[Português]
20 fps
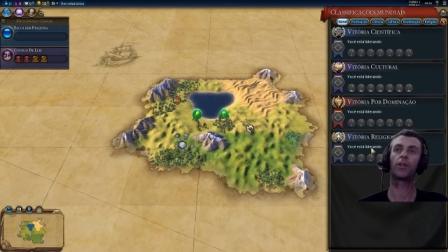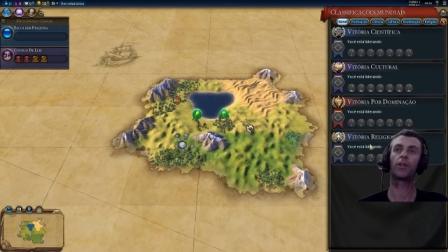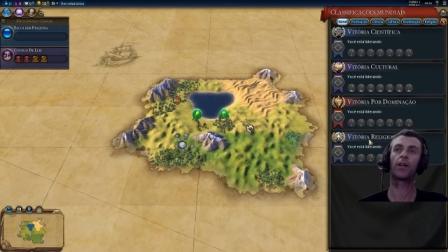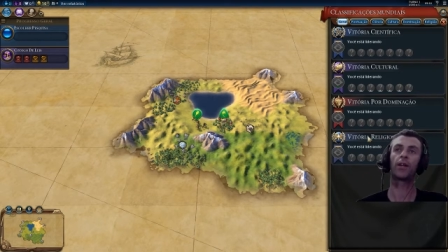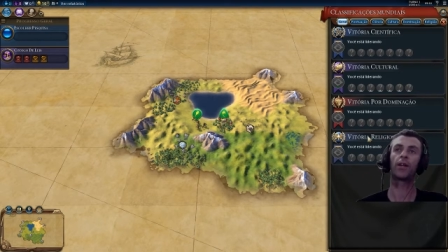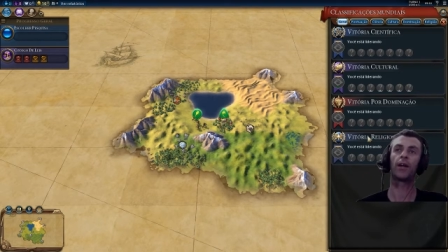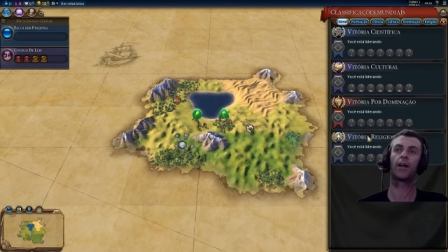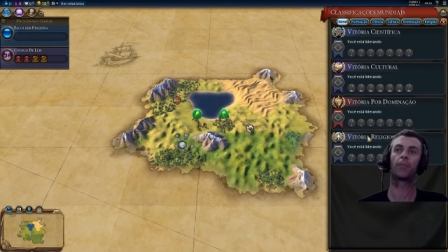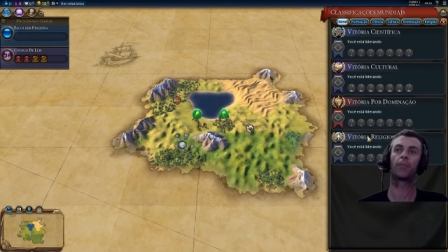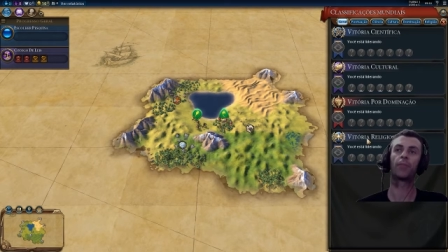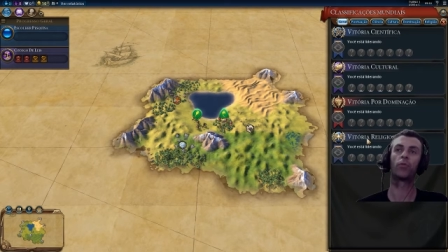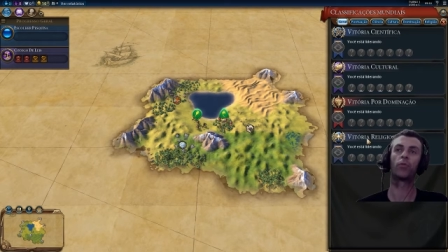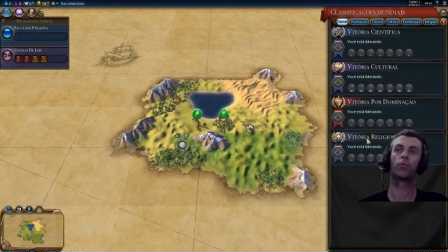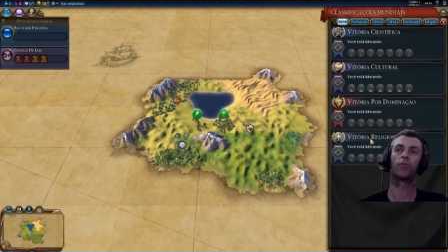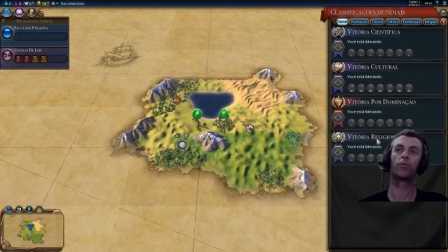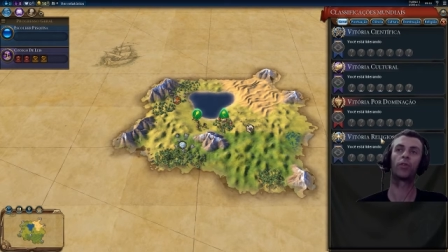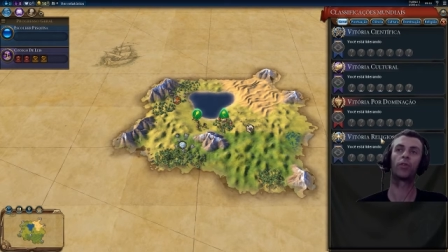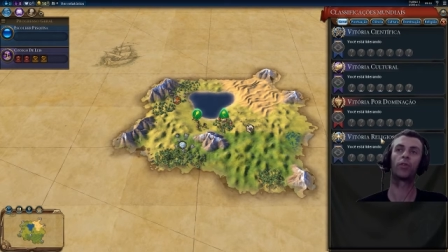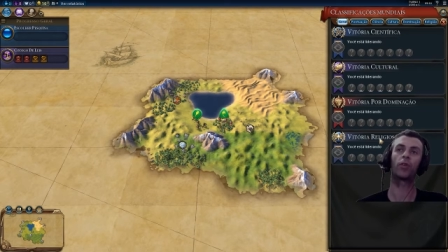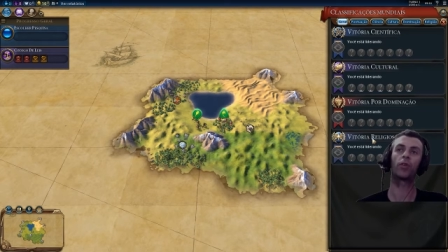ganhar por
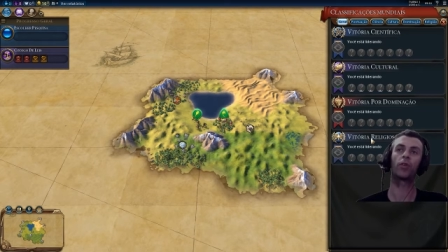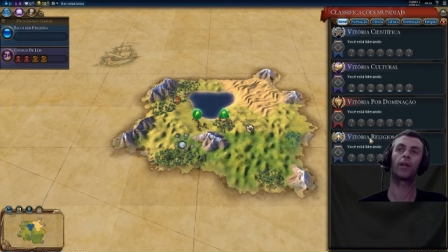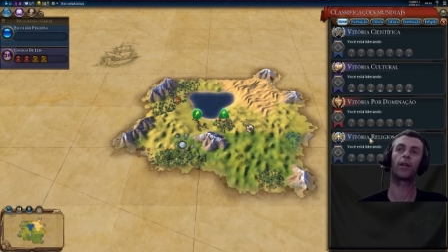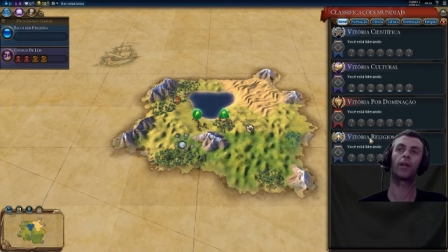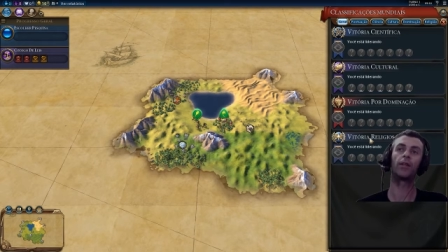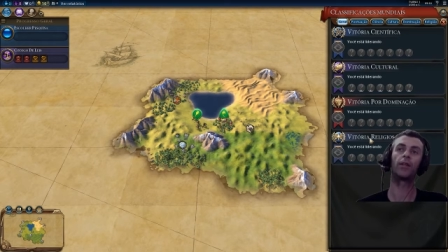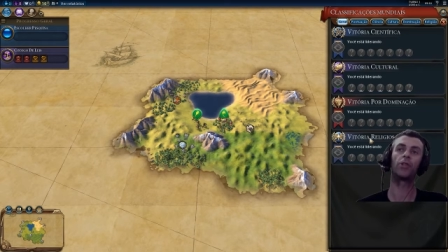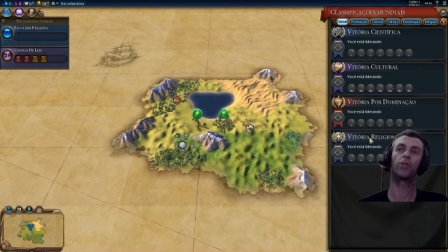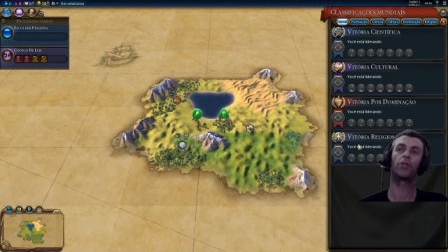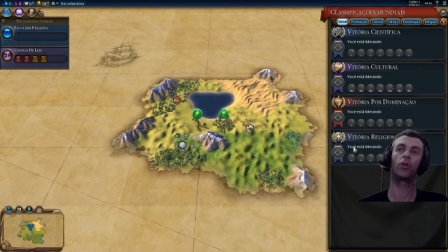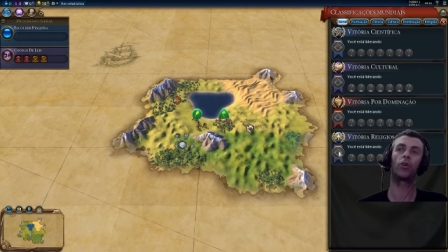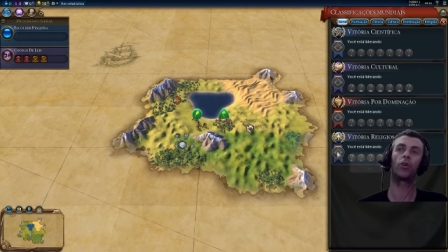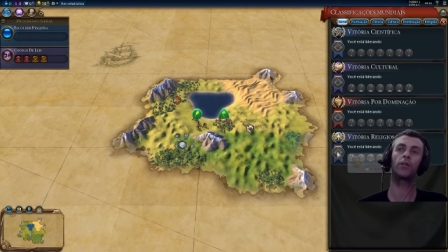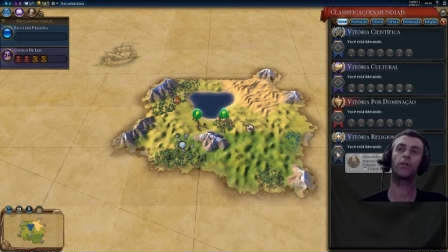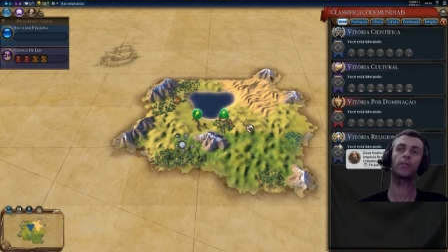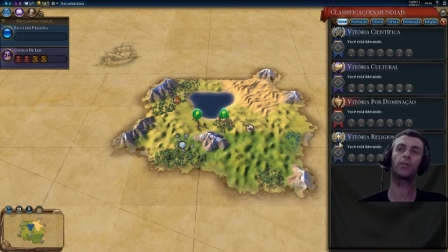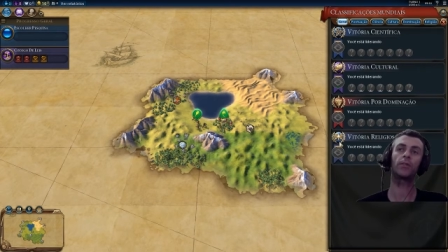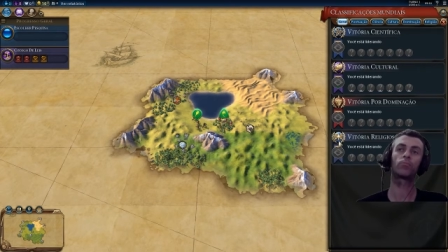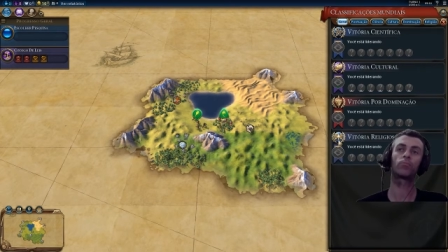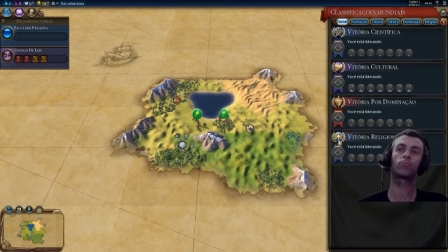vitória
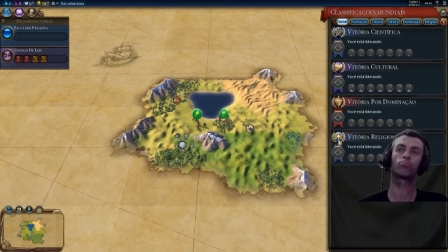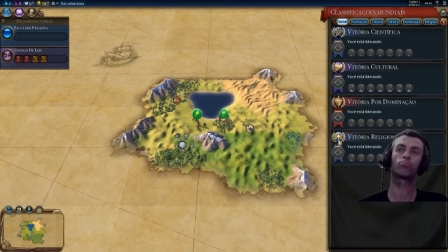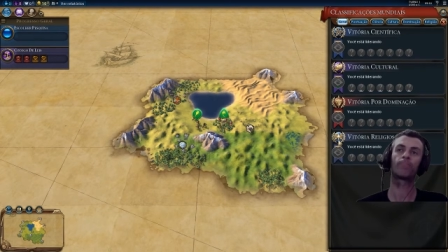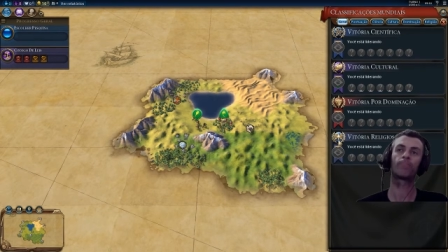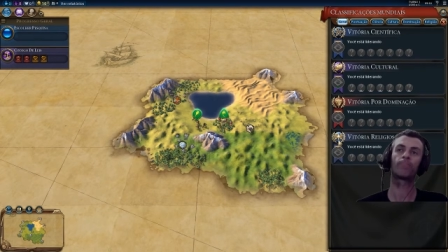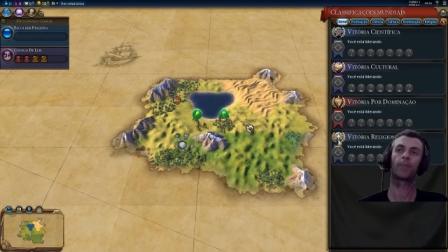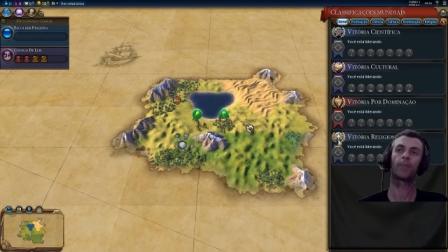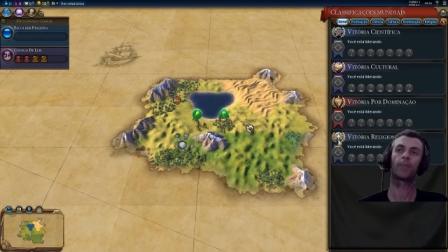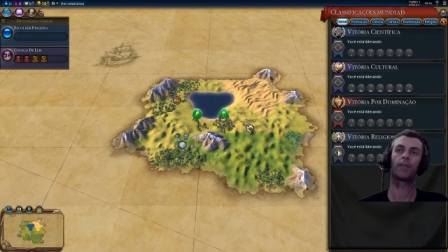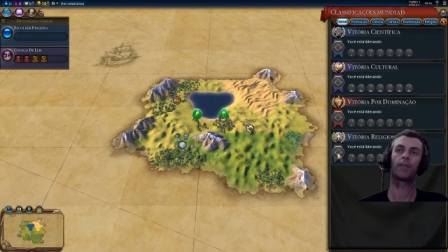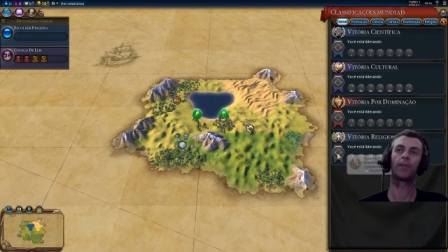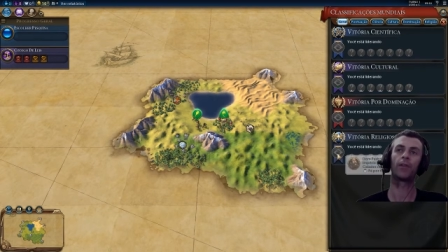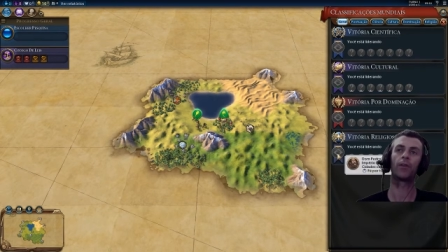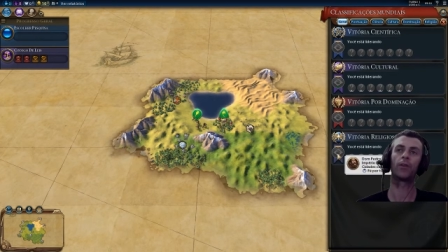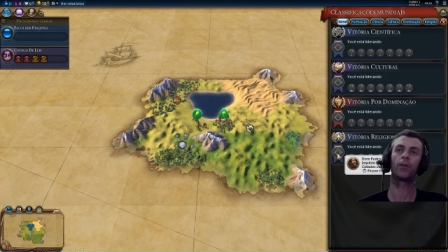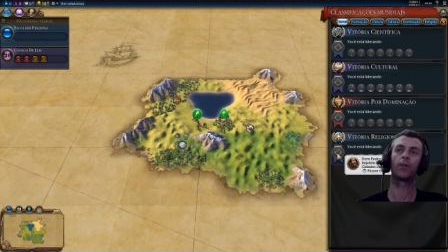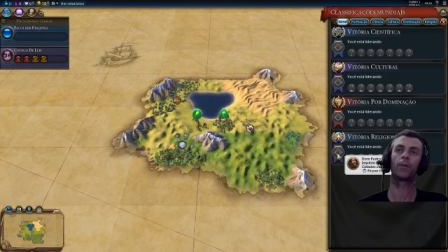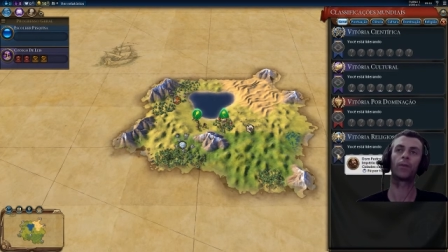religiosa, tá vendo? Ó?